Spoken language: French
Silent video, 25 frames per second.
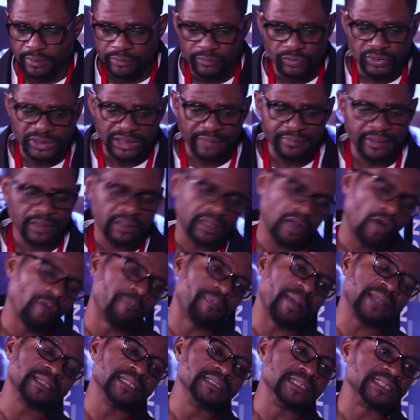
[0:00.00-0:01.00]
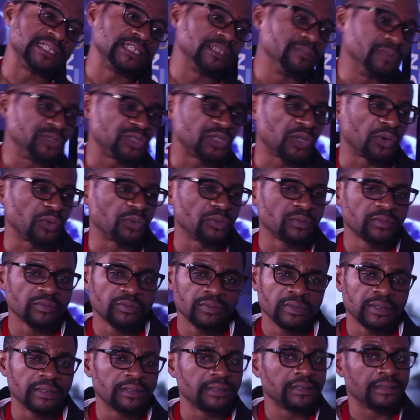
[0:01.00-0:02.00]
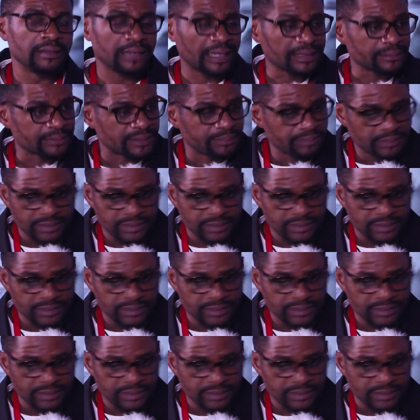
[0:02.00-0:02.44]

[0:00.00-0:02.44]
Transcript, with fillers: vous savez, quand on parle de distribution, la,